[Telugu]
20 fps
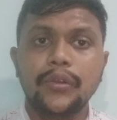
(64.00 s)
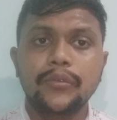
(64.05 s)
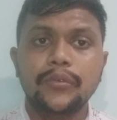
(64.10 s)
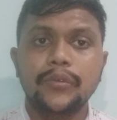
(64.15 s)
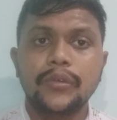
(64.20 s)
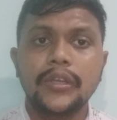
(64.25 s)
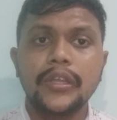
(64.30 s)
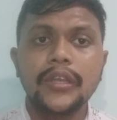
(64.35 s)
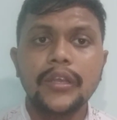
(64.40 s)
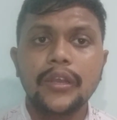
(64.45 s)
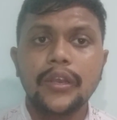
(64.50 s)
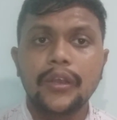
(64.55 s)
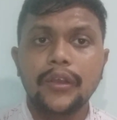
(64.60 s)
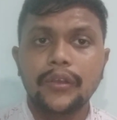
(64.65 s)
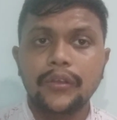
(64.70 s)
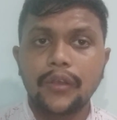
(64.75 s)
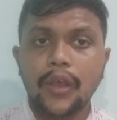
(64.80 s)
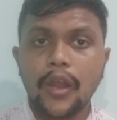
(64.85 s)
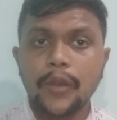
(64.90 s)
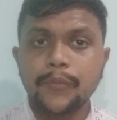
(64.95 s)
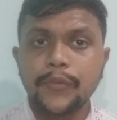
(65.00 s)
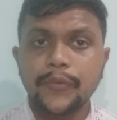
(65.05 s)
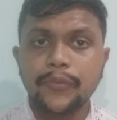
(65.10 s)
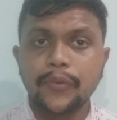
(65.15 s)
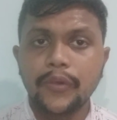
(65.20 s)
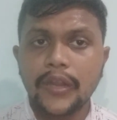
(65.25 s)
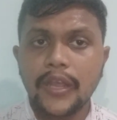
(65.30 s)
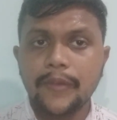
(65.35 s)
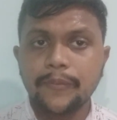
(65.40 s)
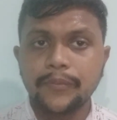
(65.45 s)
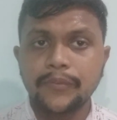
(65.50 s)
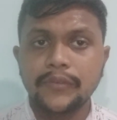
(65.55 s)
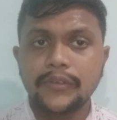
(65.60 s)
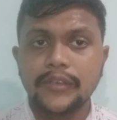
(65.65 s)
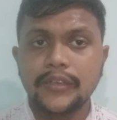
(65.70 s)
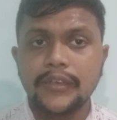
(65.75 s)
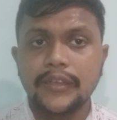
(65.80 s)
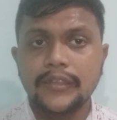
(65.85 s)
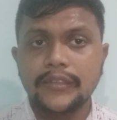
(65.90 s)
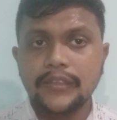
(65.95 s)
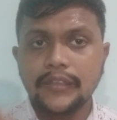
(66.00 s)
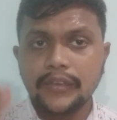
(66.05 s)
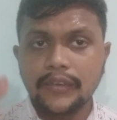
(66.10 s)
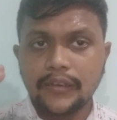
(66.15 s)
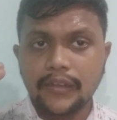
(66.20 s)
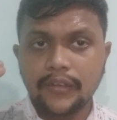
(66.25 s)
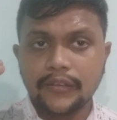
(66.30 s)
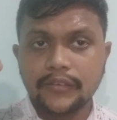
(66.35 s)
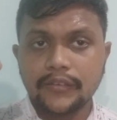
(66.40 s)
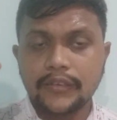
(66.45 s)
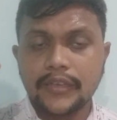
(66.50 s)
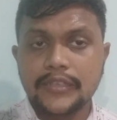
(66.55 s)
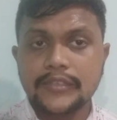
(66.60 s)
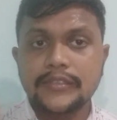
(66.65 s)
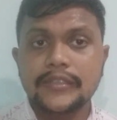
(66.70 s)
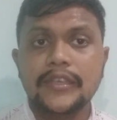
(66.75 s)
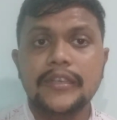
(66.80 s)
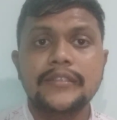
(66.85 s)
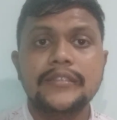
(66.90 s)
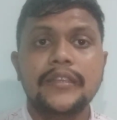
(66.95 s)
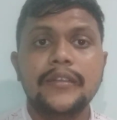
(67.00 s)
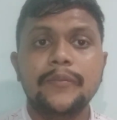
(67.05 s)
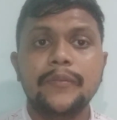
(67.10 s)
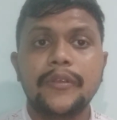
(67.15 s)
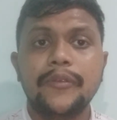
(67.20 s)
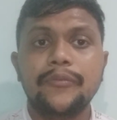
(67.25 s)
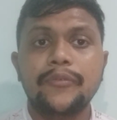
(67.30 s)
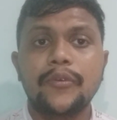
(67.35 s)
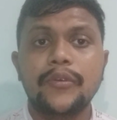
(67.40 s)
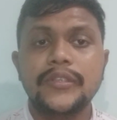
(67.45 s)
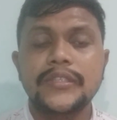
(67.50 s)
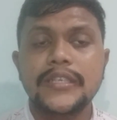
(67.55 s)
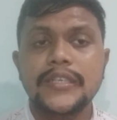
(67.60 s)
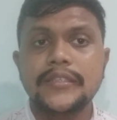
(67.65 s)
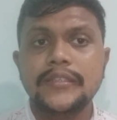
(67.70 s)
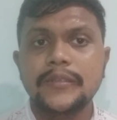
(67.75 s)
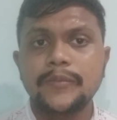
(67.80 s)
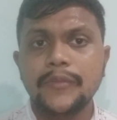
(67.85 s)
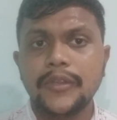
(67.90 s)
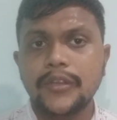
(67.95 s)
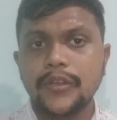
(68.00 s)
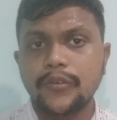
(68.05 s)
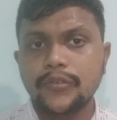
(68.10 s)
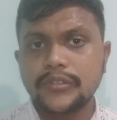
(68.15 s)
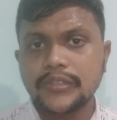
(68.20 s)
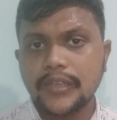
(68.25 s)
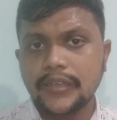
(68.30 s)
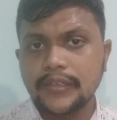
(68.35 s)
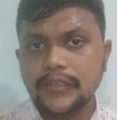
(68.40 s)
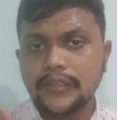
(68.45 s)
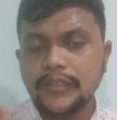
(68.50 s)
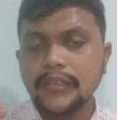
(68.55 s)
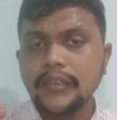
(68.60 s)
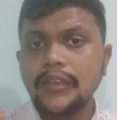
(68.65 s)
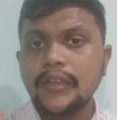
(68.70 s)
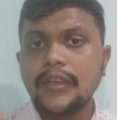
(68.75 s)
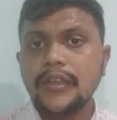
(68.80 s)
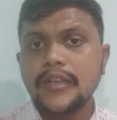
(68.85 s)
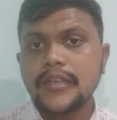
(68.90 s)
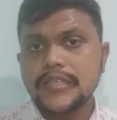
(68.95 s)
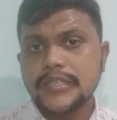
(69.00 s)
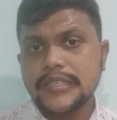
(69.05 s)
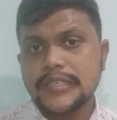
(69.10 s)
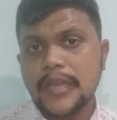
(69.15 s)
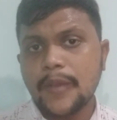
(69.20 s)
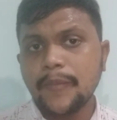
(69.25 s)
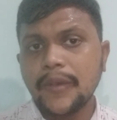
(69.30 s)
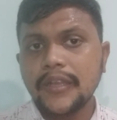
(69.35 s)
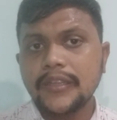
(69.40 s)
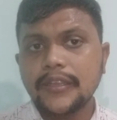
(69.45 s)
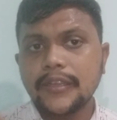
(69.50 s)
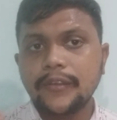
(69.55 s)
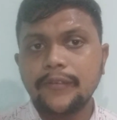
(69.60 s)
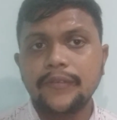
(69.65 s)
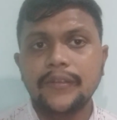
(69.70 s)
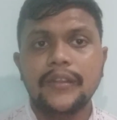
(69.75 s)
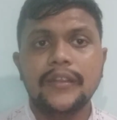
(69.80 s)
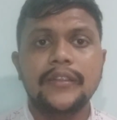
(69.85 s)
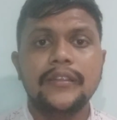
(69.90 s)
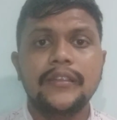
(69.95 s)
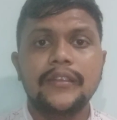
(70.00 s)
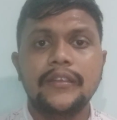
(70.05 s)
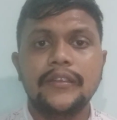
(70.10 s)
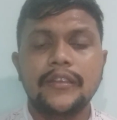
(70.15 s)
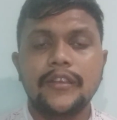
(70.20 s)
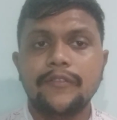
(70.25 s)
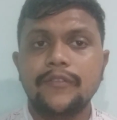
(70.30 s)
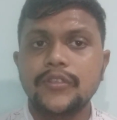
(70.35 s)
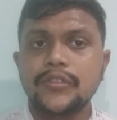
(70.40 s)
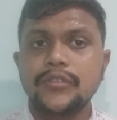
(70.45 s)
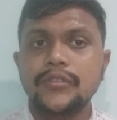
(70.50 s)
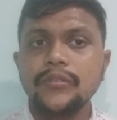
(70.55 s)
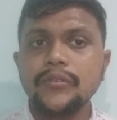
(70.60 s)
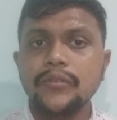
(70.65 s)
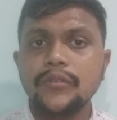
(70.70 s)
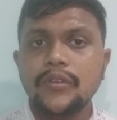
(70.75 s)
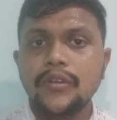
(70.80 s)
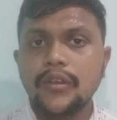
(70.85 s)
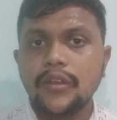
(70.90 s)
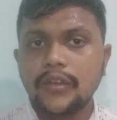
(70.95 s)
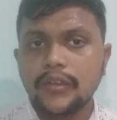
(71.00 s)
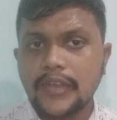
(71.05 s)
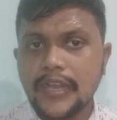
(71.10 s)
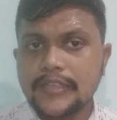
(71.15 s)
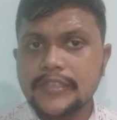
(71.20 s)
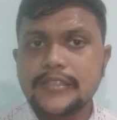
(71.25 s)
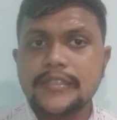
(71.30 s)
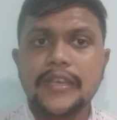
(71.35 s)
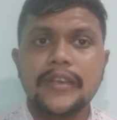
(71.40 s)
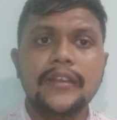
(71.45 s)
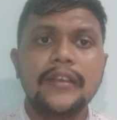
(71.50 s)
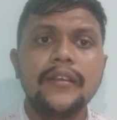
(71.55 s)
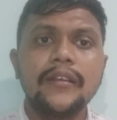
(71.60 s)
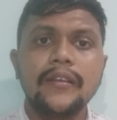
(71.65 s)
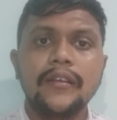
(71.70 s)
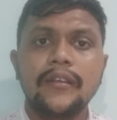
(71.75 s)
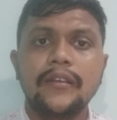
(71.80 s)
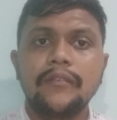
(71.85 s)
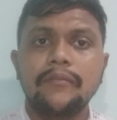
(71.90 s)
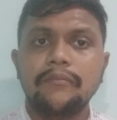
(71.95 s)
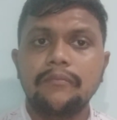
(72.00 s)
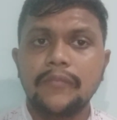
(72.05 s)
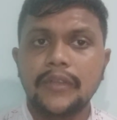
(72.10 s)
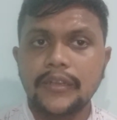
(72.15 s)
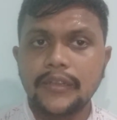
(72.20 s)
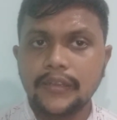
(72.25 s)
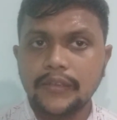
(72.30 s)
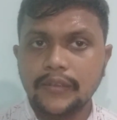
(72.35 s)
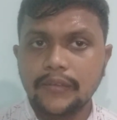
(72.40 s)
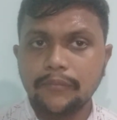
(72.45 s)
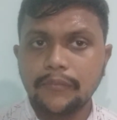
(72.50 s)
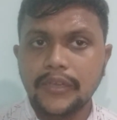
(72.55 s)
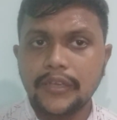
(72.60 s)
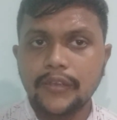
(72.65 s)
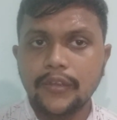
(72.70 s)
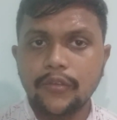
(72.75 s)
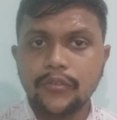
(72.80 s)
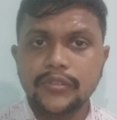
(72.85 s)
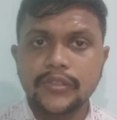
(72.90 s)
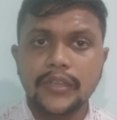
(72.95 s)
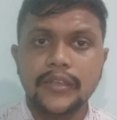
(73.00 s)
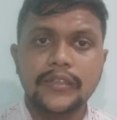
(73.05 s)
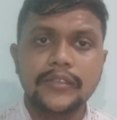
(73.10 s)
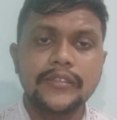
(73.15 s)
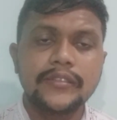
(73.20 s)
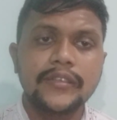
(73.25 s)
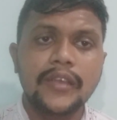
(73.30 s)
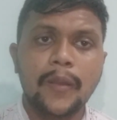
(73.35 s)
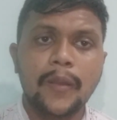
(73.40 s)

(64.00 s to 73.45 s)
అనుకుంటే కాల్ మీ ఫోర్ యాప్ నుండి అయితే నాకు ఖచ్చితంగా సరే మీరు ఫోన్ చేసి మీ డౌట్స్కి అనేది సమాధానం అనేది ఇవ్వచ్చు ఖచ్చితంగా మరి మీ డౌట్స్కి అనేది